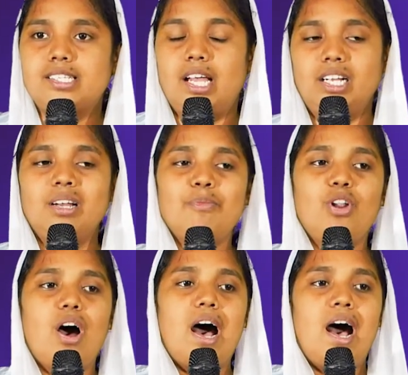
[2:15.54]

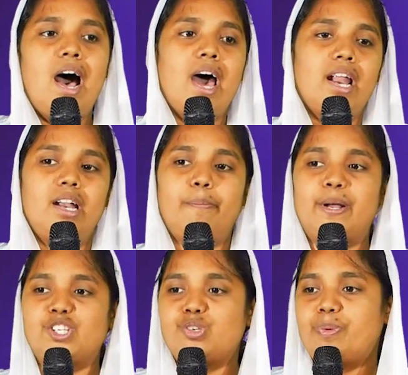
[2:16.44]
సంఘములో ఆహారాన్ని
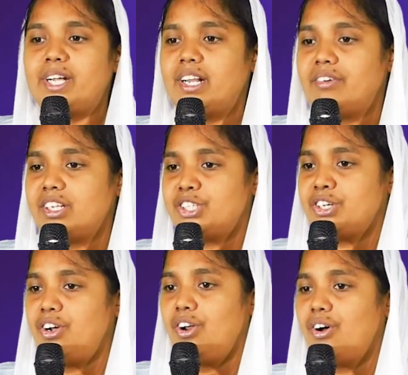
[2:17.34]
పంచిపెట్టే
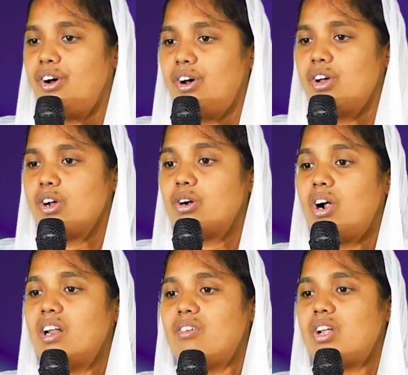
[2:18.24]
విషయంలో
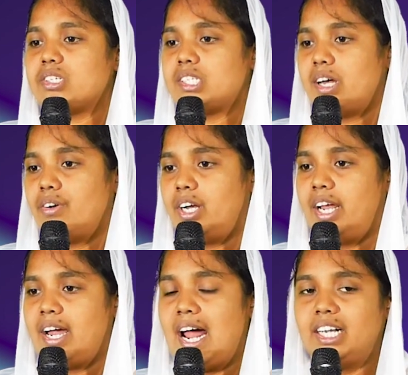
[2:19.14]
గొడవలు వస్తూ
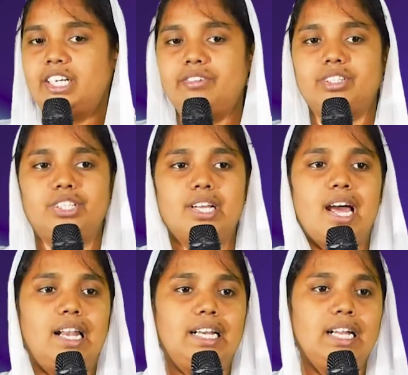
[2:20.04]
ఉన్నాయి అన్ని
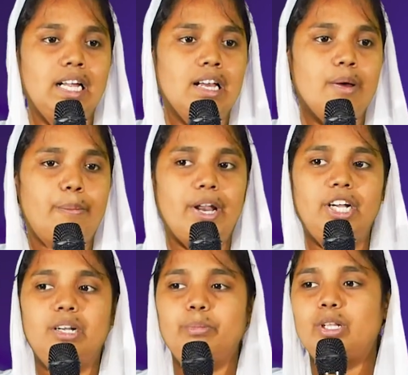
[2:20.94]
విషయాల్ని
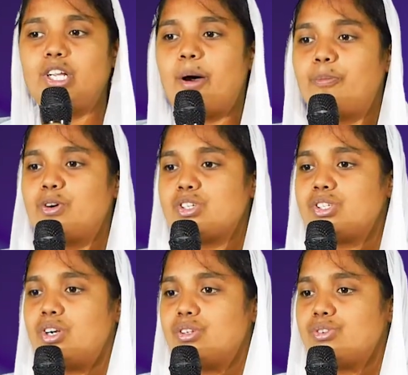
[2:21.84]
పన్నెండు మంది
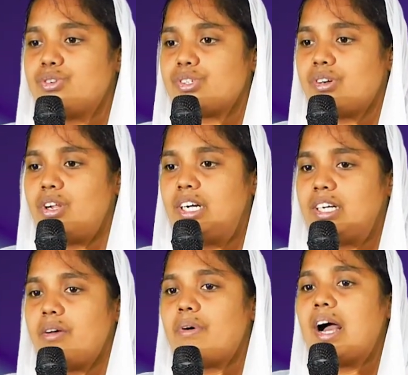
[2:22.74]
అపోస్తులు
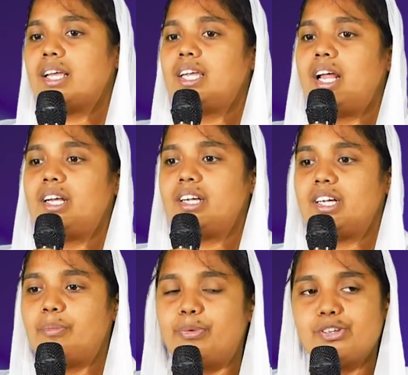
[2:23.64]
చూసుకోవాలంటే వాక్యాలు
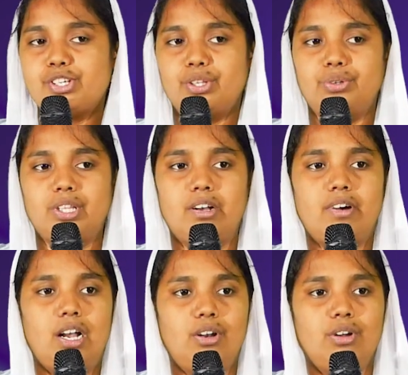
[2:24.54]
ఇంకెప్పుడు చదువుతారు
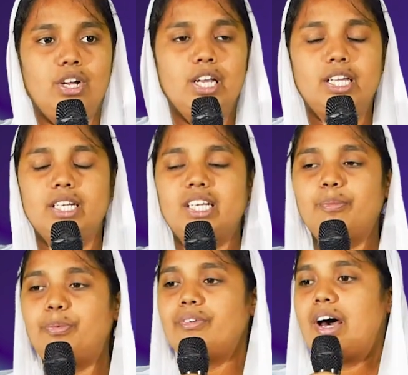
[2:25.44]
వాళ్ళు
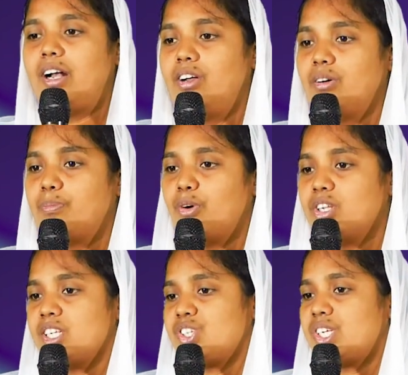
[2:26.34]
ఇంకెప్పుడు వాళ్ళు
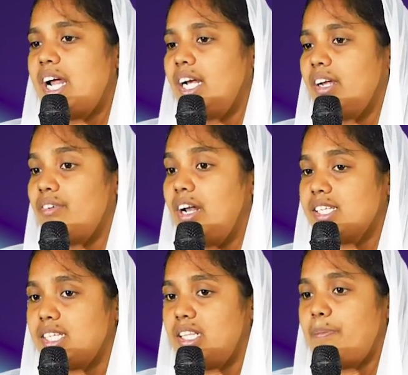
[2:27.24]
బోధించడానికి
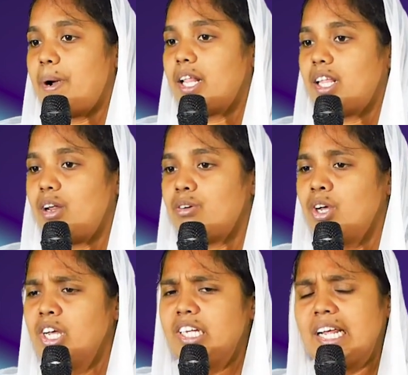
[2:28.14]
వాళ్ళు సిద్ధపడతారు
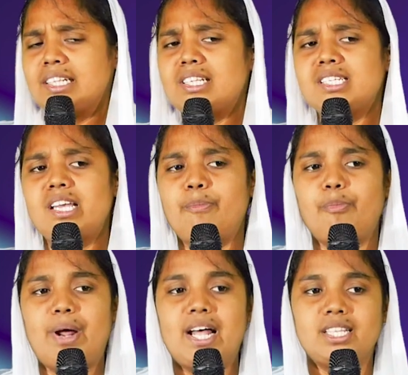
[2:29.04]
ఎంతసేపు
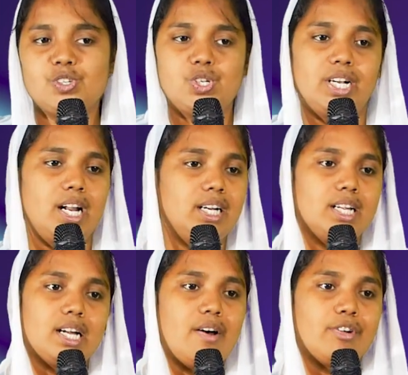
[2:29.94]
ప్రార్థన
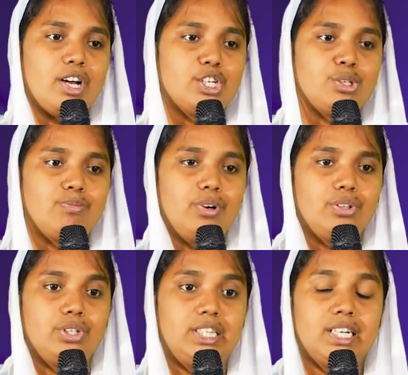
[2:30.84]
చేయడానికి ఇంకా అవకాశం
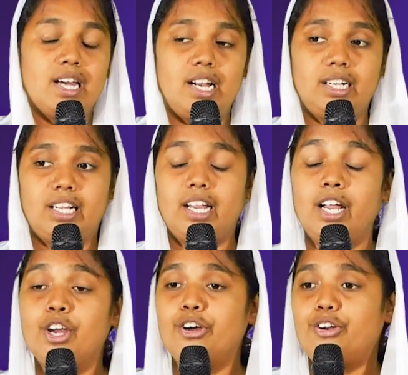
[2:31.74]
ఉండదు ఎందుకనంటే
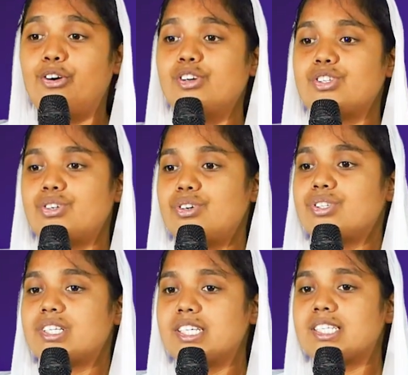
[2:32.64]
రోజు
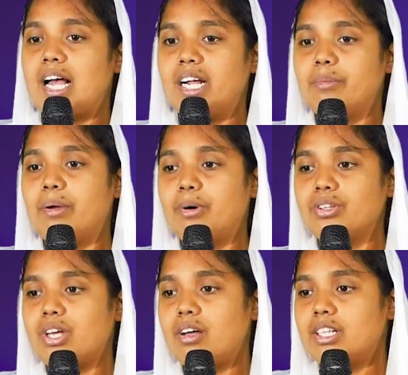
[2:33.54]
రోజుకి సంఘం
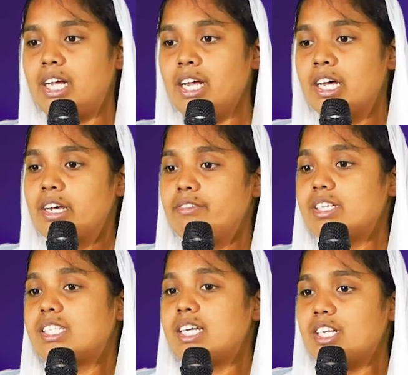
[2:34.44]
ఏమవుతా ఉంది
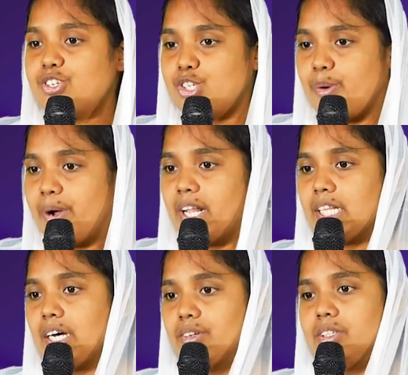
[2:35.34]

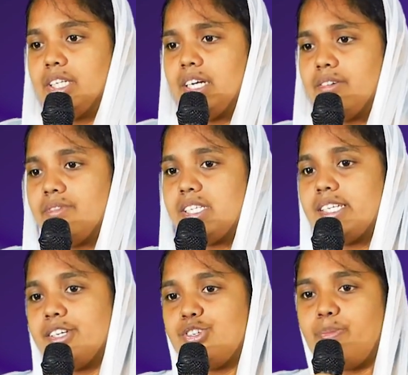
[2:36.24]
విస్తరించబడతా ఉంది
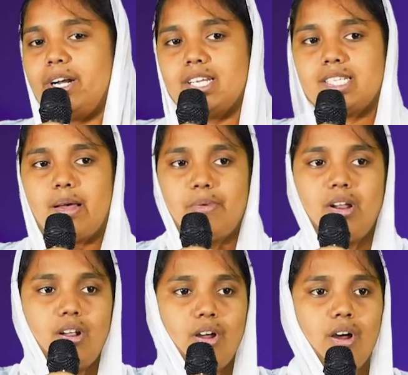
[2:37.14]
విస్తరించబడే
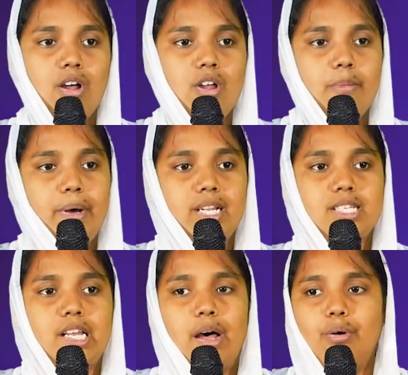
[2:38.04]
సమయంలో మరి
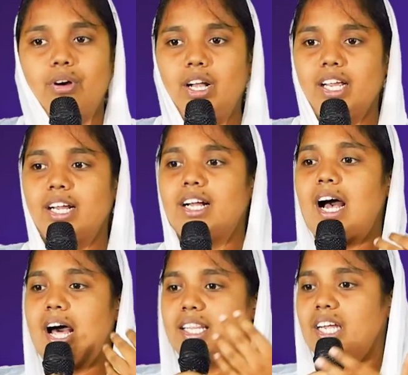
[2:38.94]
సేవకులకి
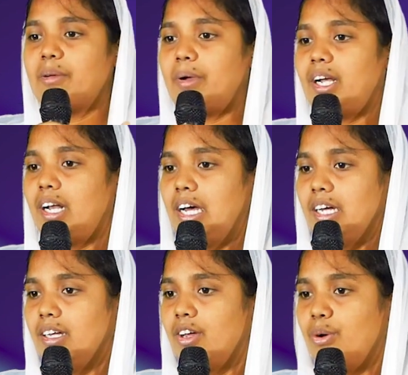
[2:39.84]
ఇంకా అధికమైన
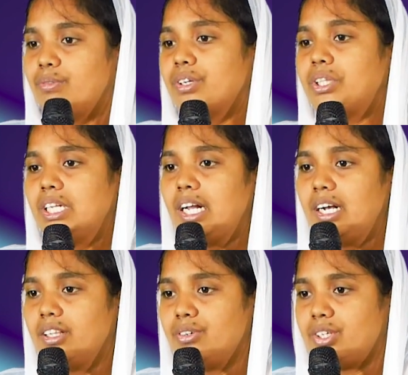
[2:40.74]
ఒత్తిడి
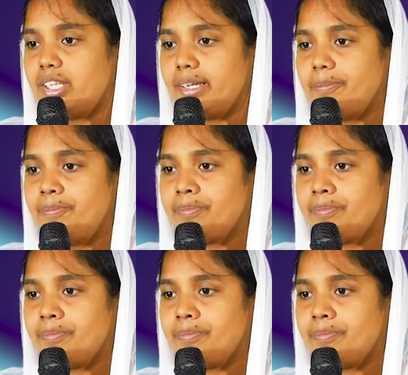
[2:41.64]
అన్నది ఉంటుంది